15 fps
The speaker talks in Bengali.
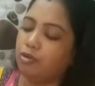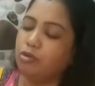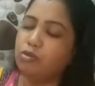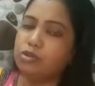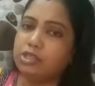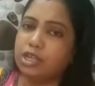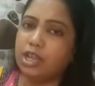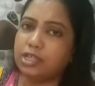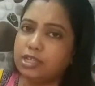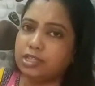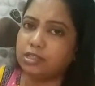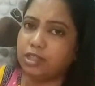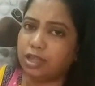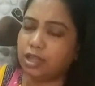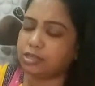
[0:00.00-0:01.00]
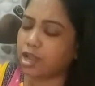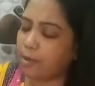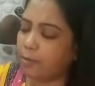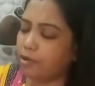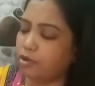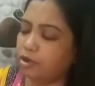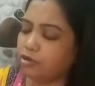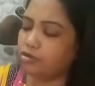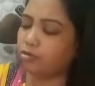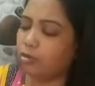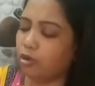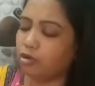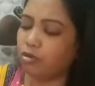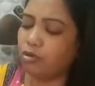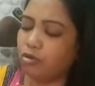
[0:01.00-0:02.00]
লুচির লেচির থেকে সামান্য একটু
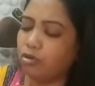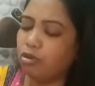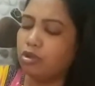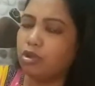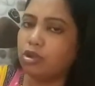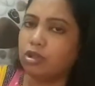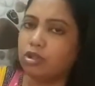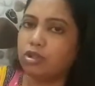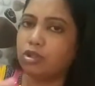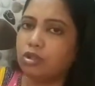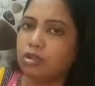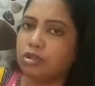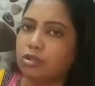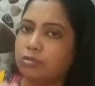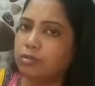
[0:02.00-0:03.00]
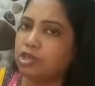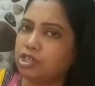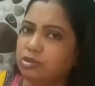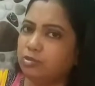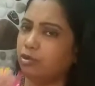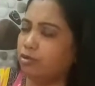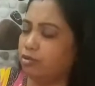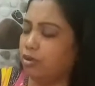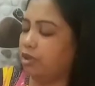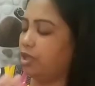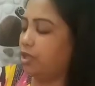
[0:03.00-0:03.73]
বড় বেশি বড়